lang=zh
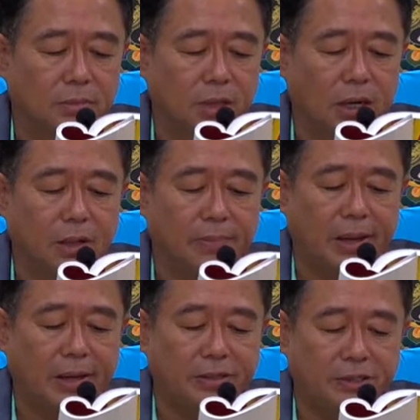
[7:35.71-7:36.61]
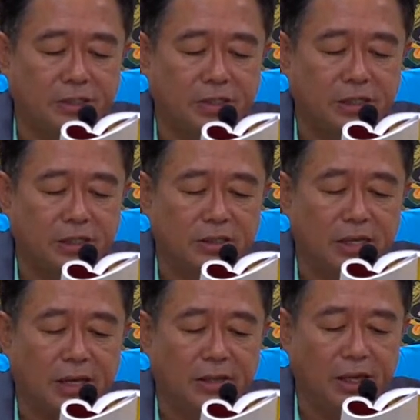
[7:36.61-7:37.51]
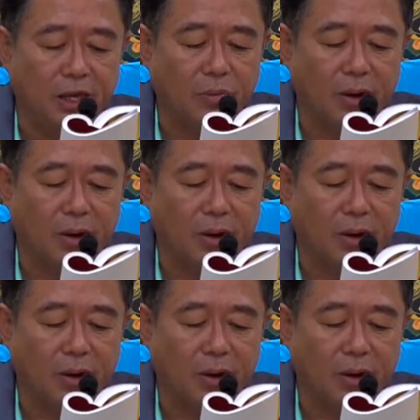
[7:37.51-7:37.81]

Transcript: 二脉之气在泥